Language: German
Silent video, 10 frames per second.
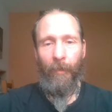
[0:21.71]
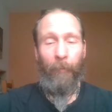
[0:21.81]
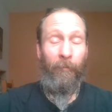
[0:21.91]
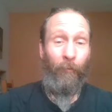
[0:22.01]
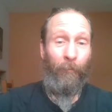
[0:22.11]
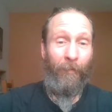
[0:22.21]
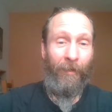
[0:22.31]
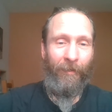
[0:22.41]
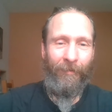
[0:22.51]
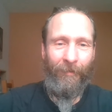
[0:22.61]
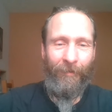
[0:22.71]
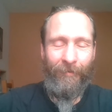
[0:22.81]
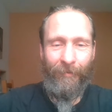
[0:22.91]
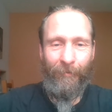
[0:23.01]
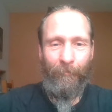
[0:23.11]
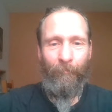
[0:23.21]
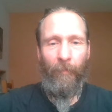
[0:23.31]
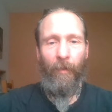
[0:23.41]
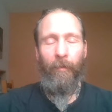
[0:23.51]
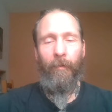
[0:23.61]
habe ich vorhin mal nachgelesen,
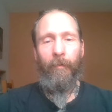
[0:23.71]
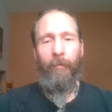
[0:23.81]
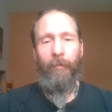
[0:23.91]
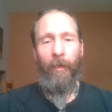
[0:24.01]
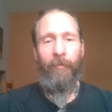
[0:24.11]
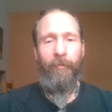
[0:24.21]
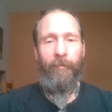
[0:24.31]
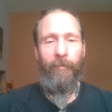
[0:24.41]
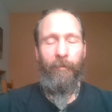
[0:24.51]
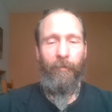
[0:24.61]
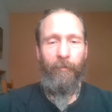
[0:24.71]
dass